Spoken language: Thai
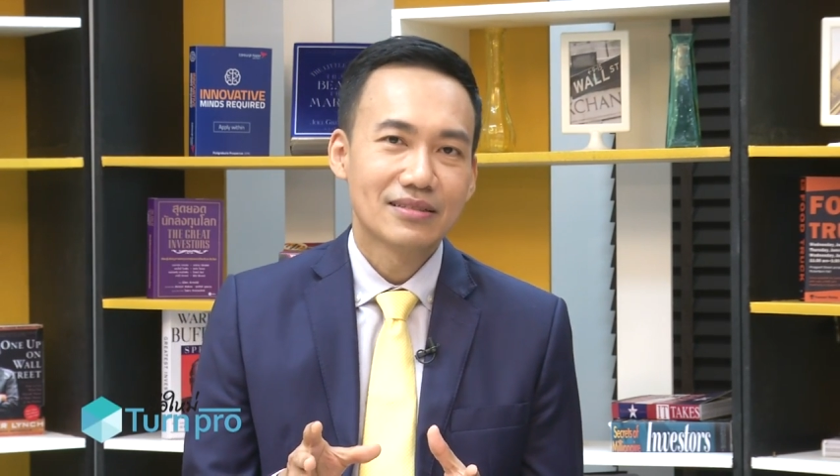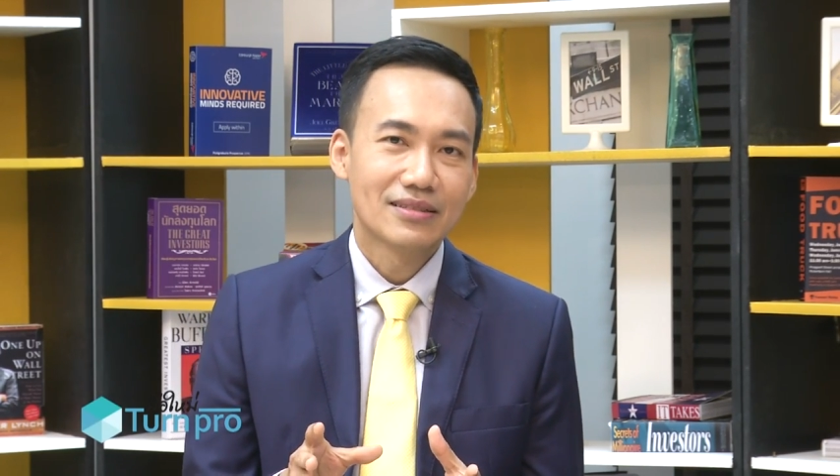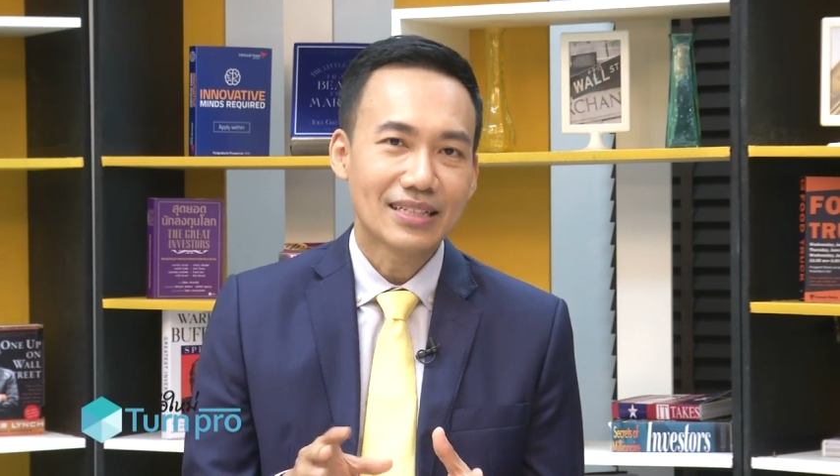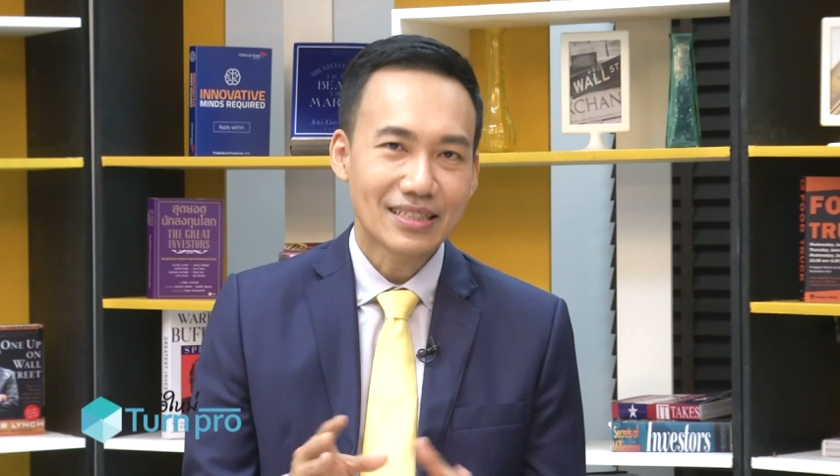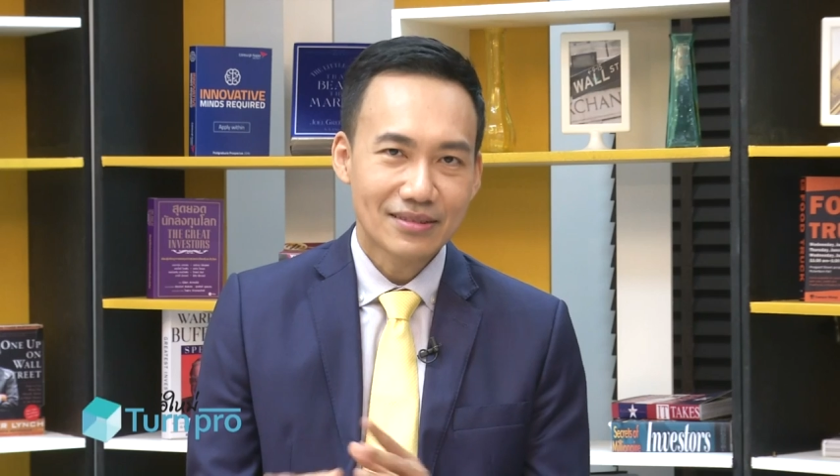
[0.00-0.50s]

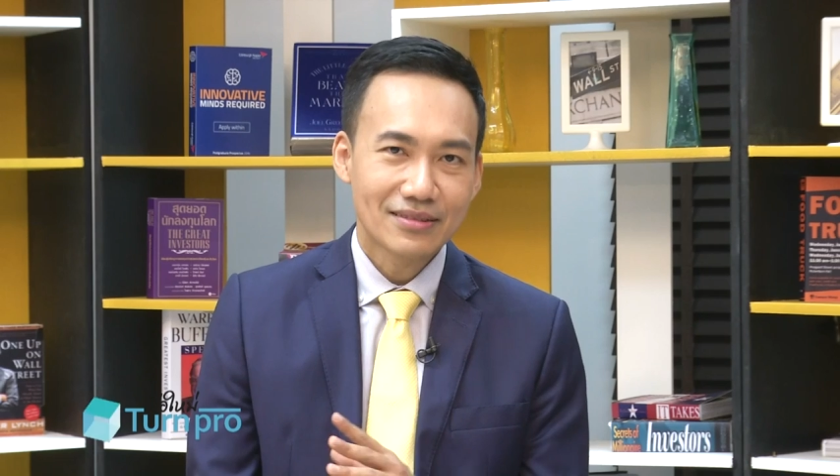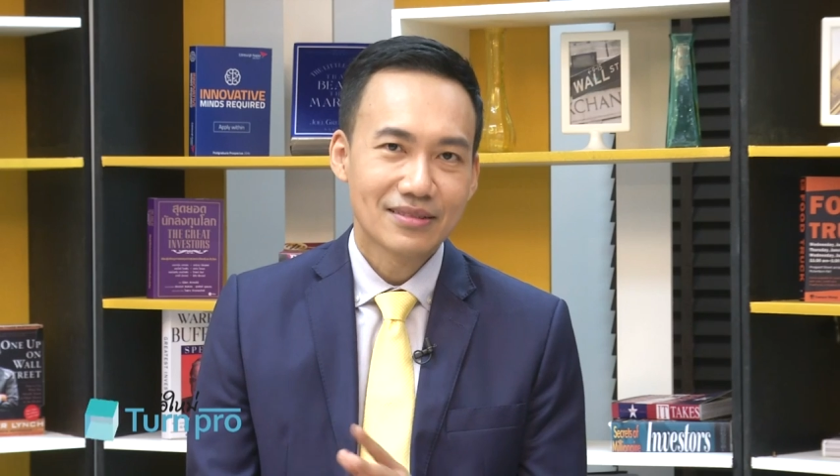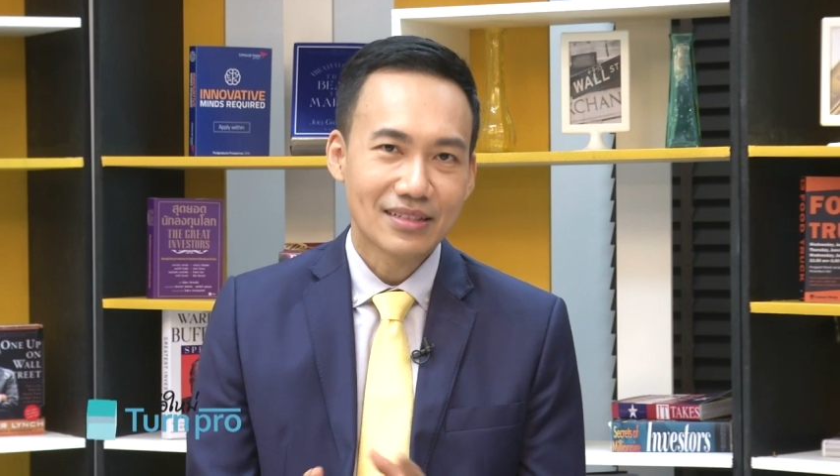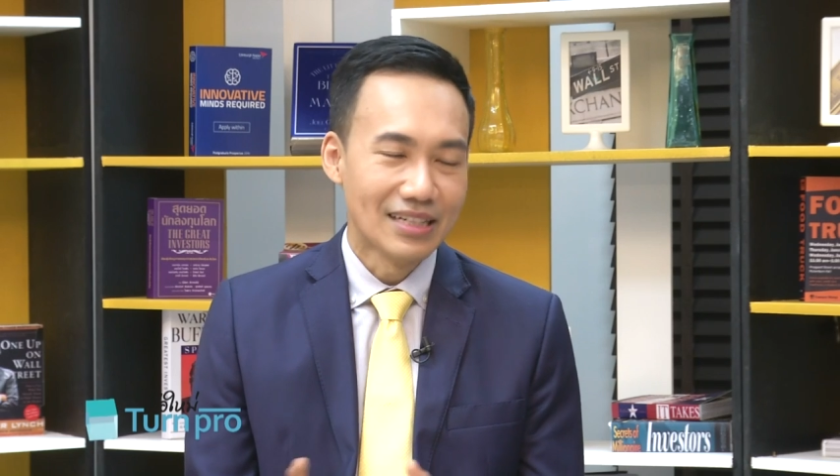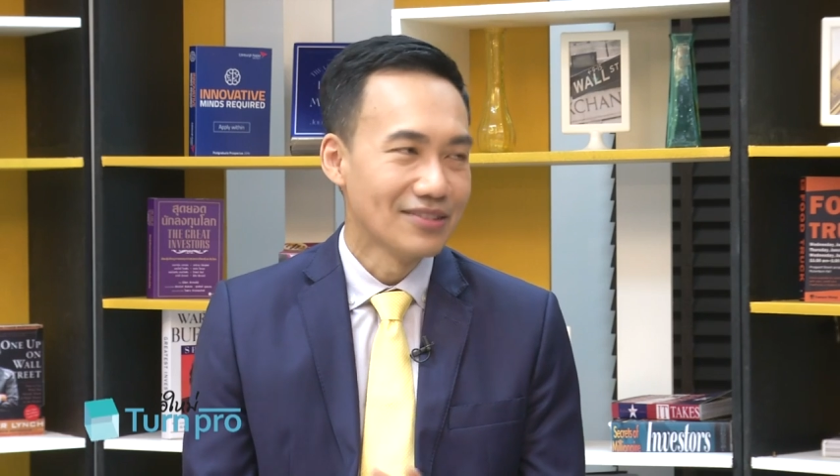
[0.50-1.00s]
น่าจะ
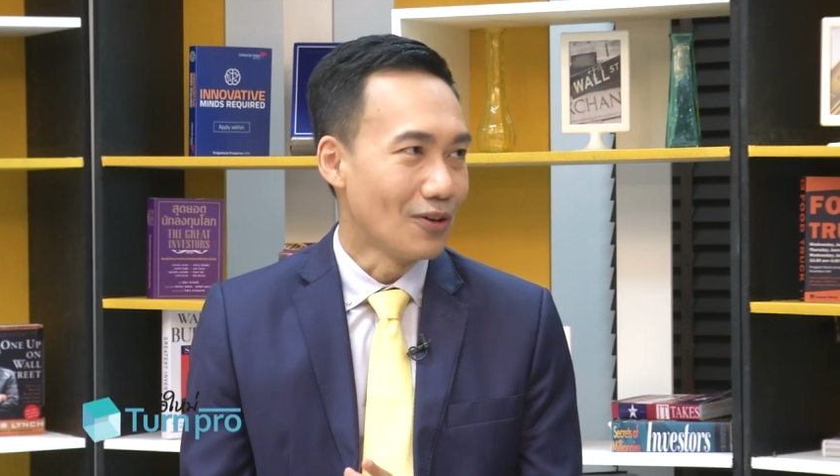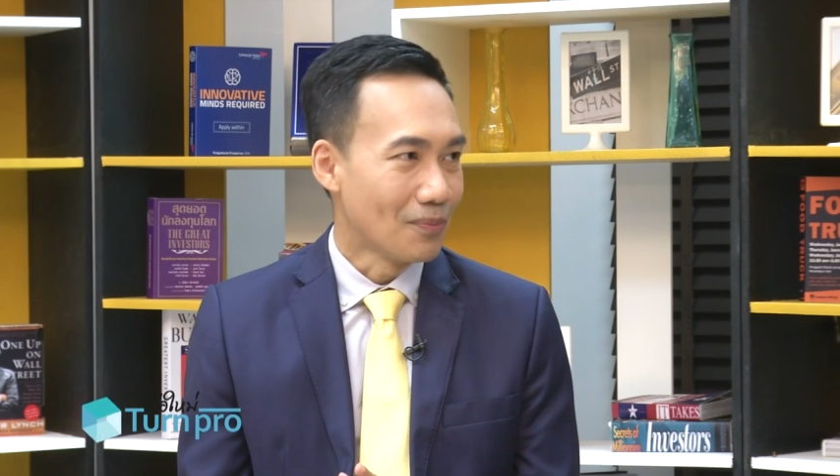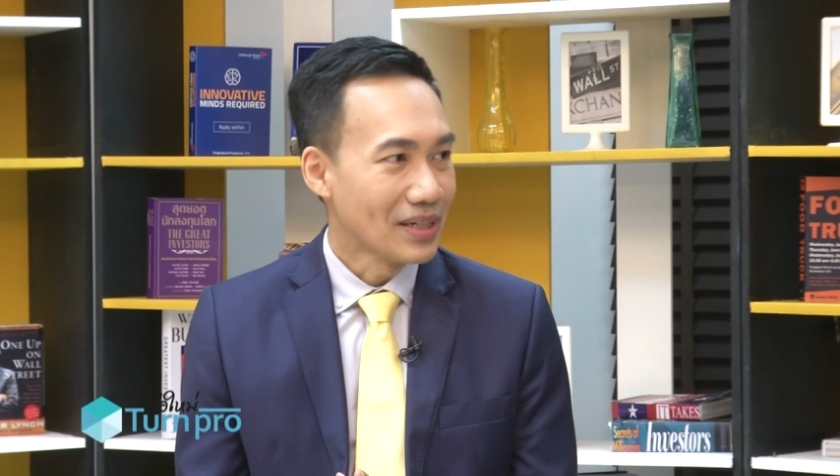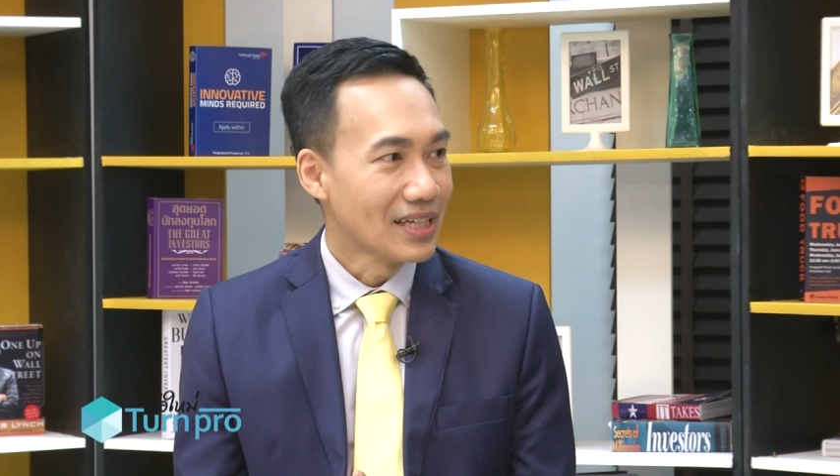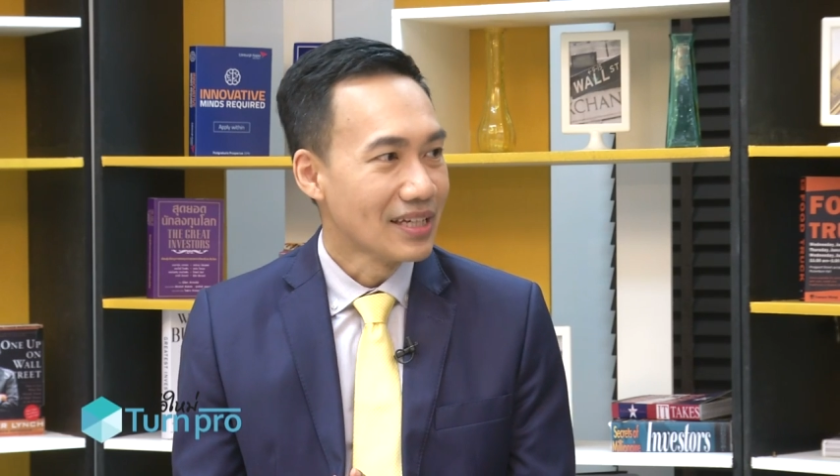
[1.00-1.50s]
เกิน 2 ปี